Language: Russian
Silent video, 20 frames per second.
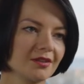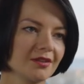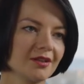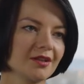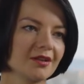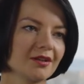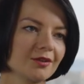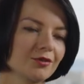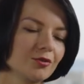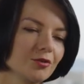
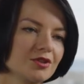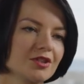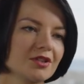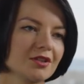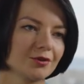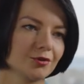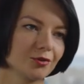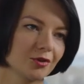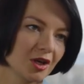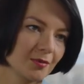И одно
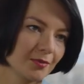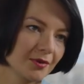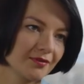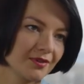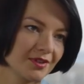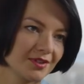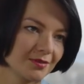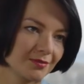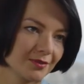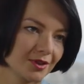дело то, как мы
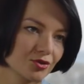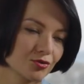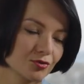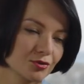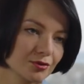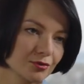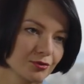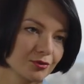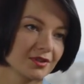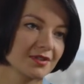видим наши
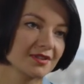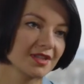услуги